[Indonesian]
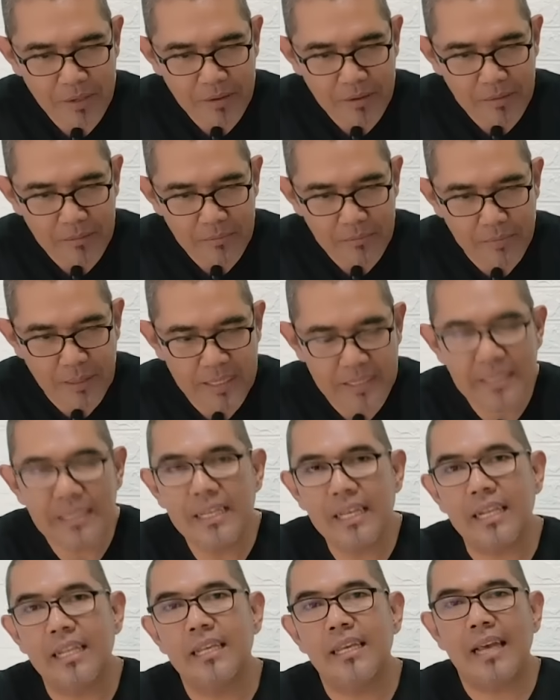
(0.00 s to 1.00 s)

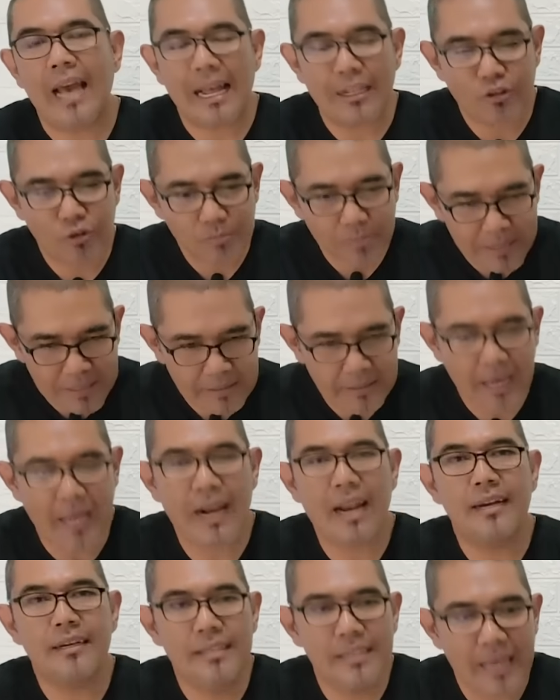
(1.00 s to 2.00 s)
berdiri atau
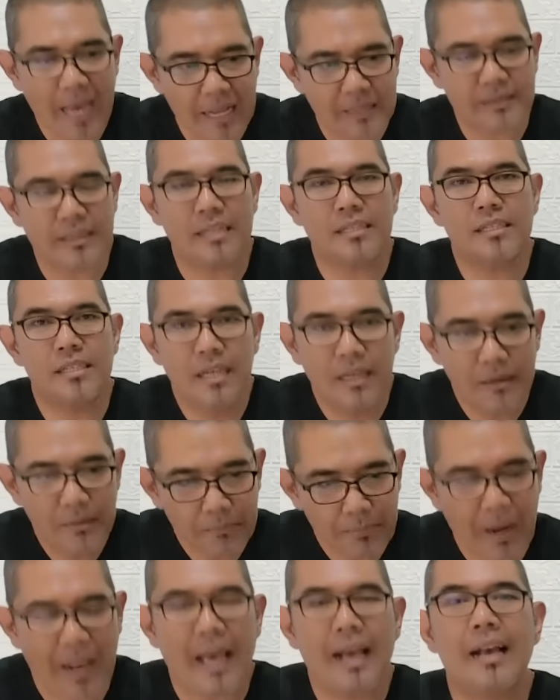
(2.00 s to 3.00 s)
berjalan di atas
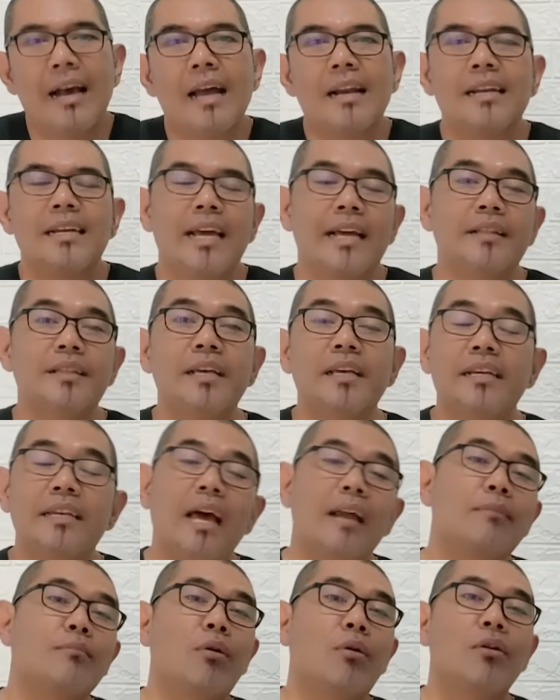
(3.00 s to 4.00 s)
pelanggaran etik
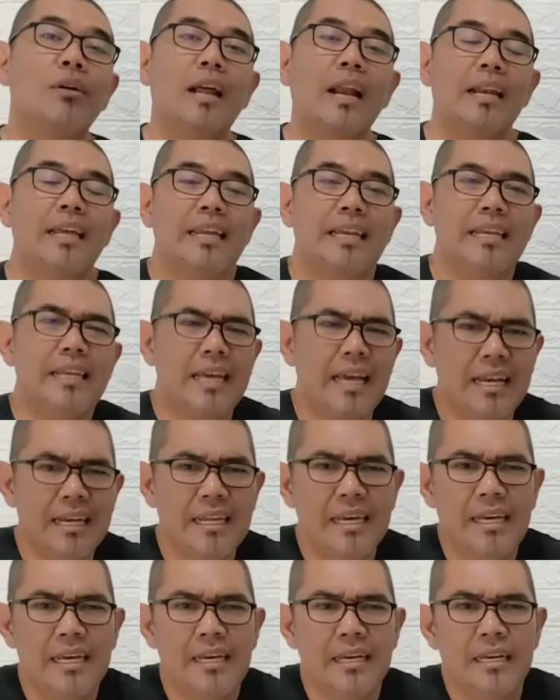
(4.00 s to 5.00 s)
dan moral. Ini kan
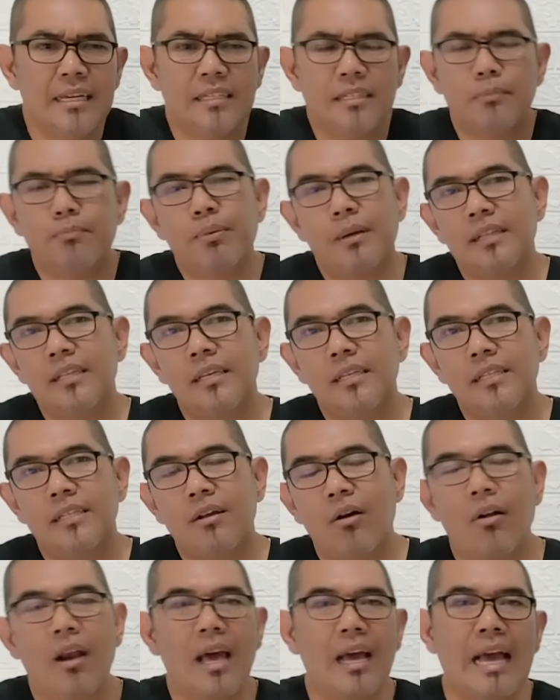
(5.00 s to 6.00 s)
seperti
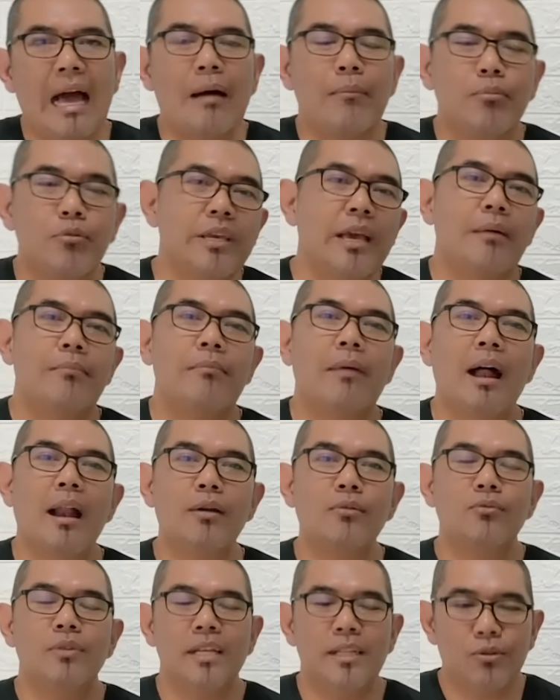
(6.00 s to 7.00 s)
seolah nggak punya
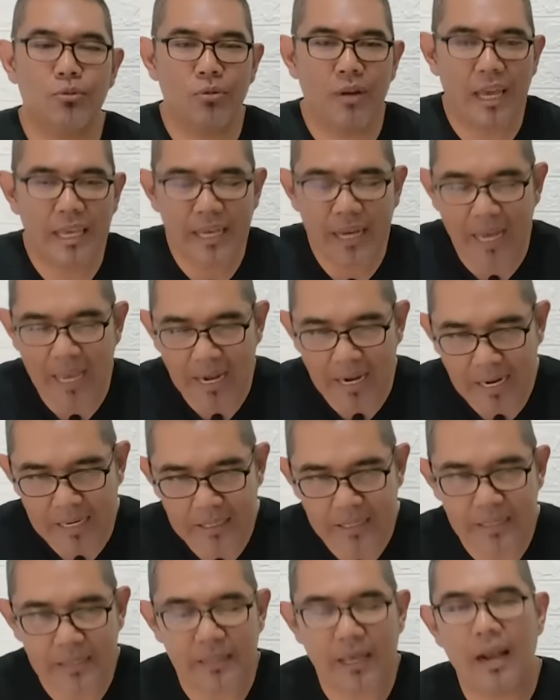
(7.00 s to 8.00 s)
malu. Itulah yang akan
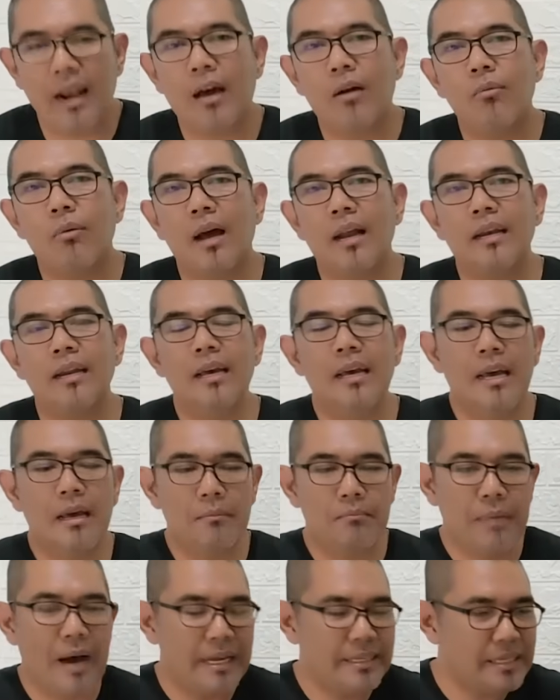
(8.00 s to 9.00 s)
kita lawan.
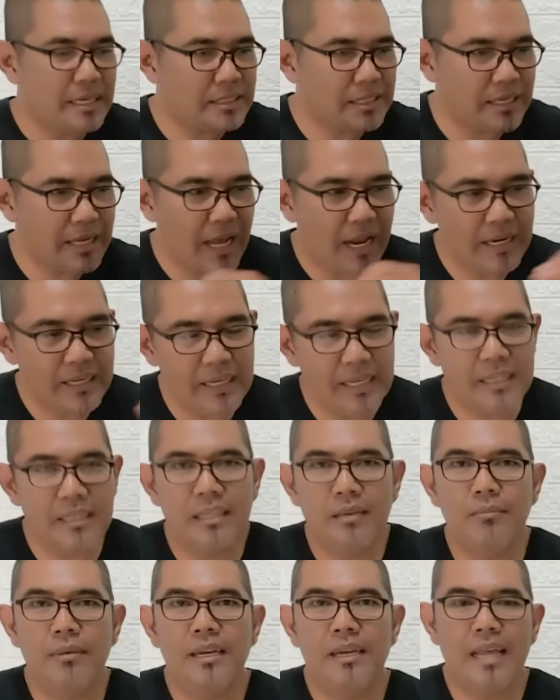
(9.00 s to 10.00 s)
Banyak sekali
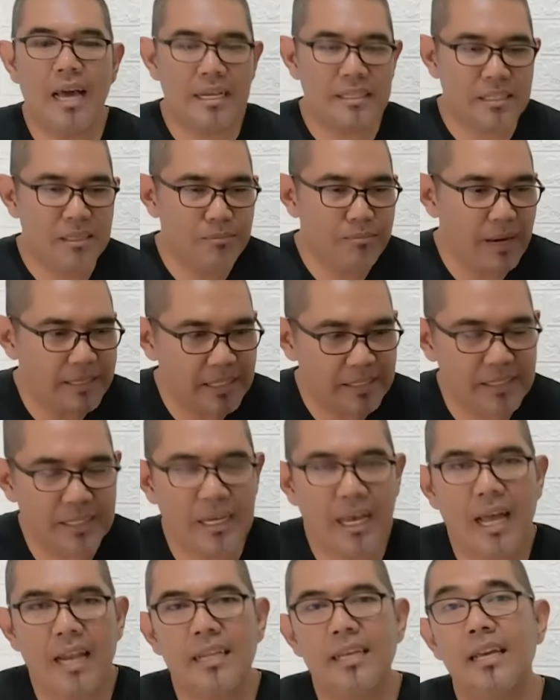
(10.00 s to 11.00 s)
intimidasi, banyak
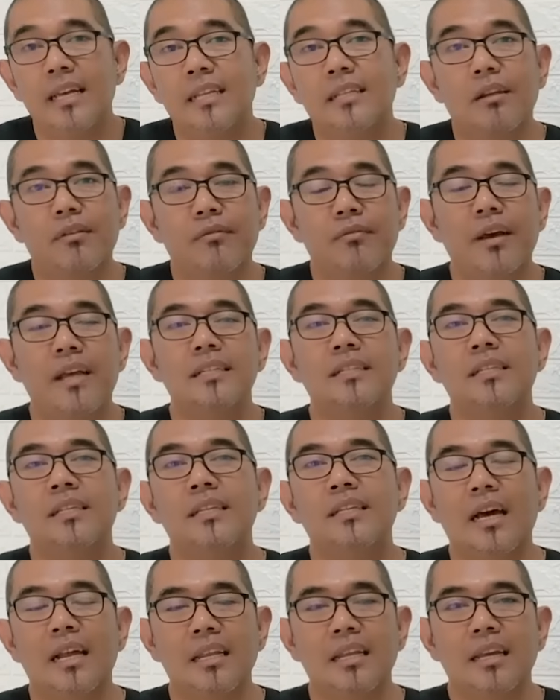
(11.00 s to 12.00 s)
sekali intervensi
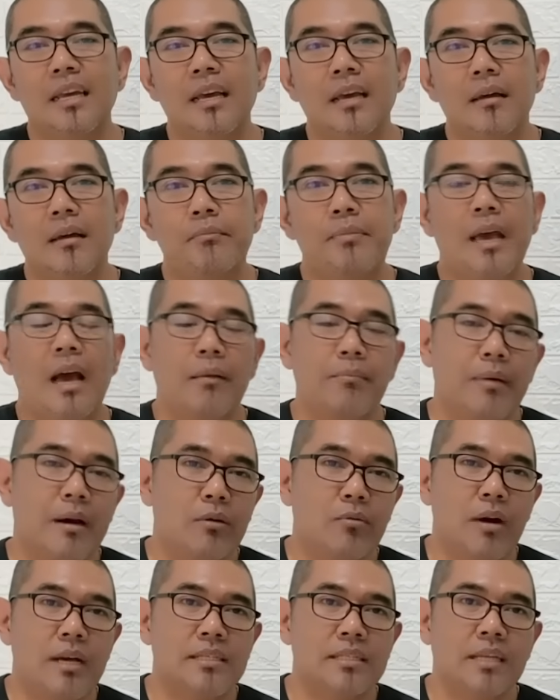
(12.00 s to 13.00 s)
dari pihak
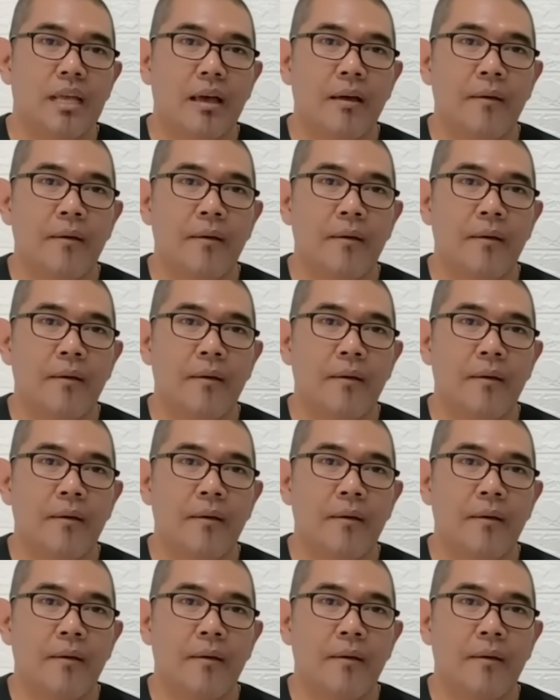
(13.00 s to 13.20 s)
penguasa.